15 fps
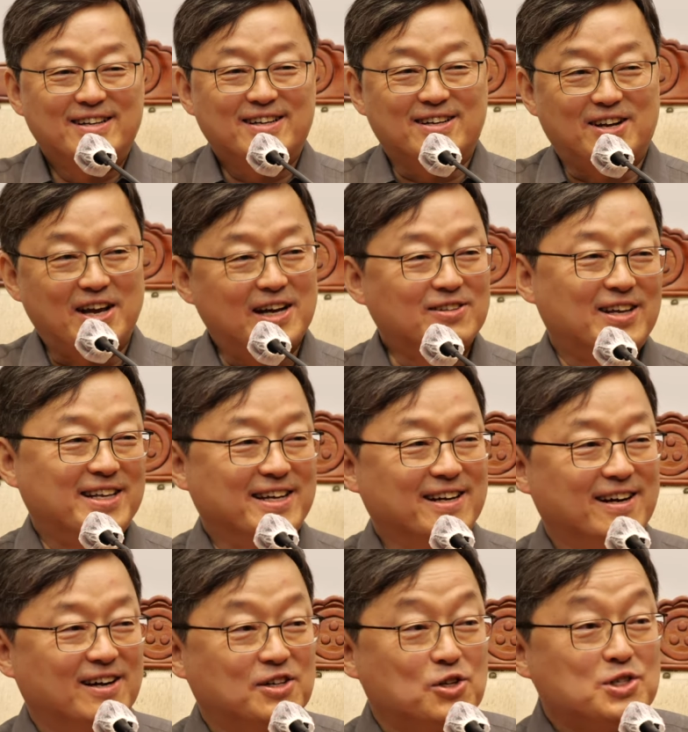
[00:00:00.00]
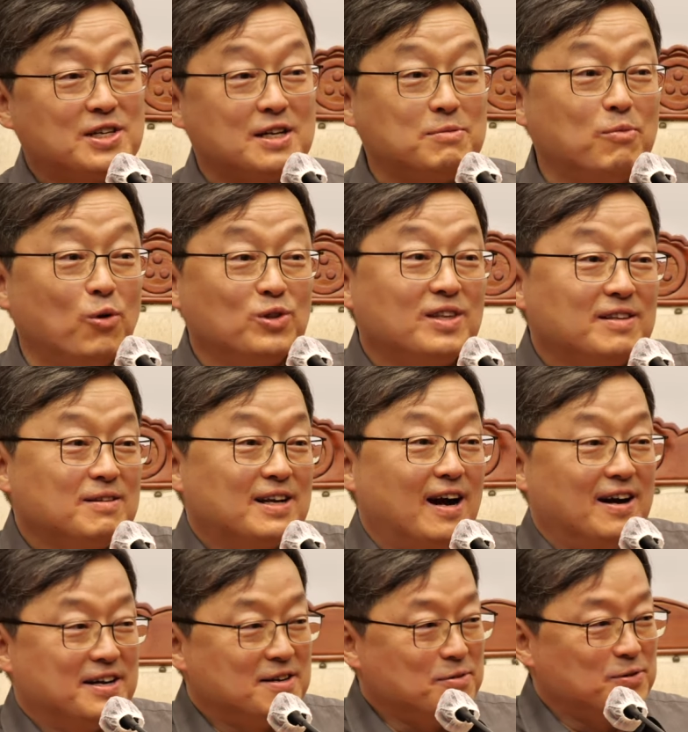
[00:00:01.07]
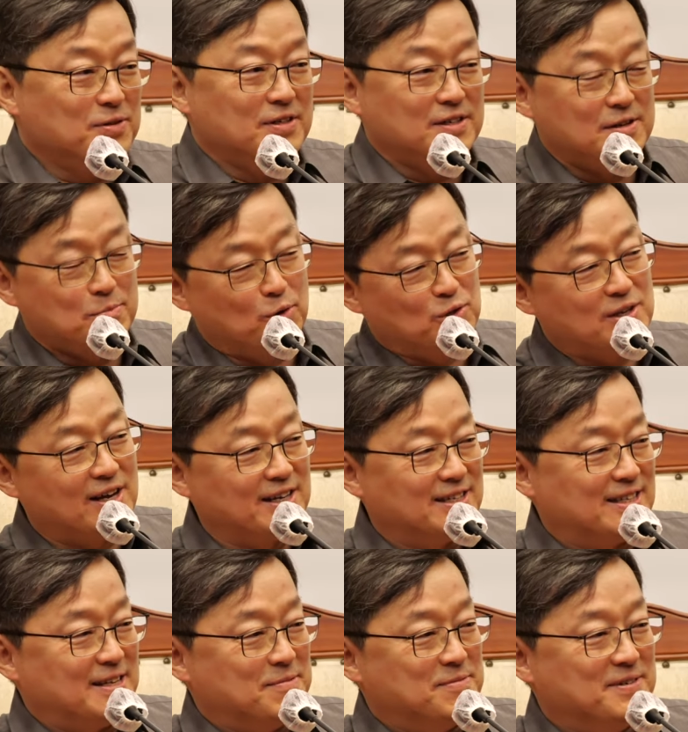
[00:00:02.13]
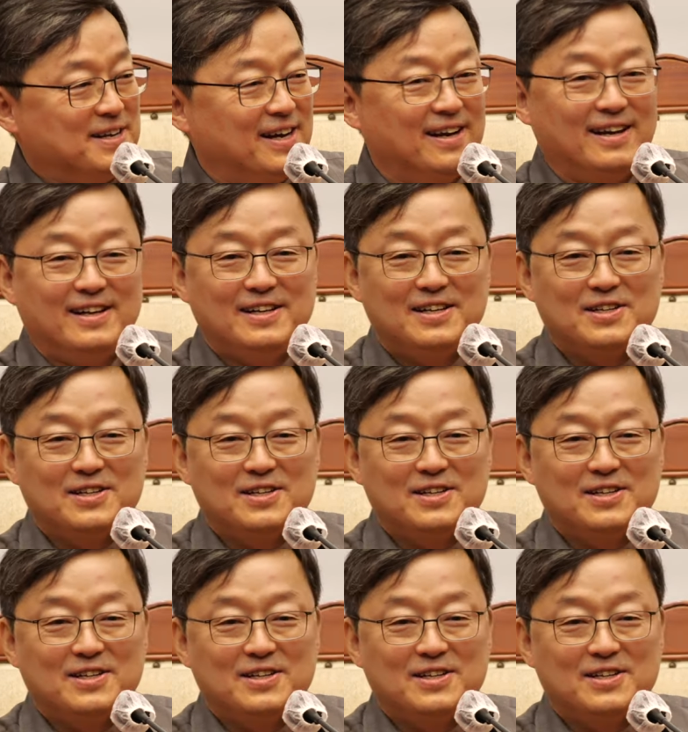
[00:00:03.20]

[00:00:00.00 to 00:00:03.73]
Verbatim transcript: 그래야 되니까 그렇지 않으면 강의를 못 하기 때문에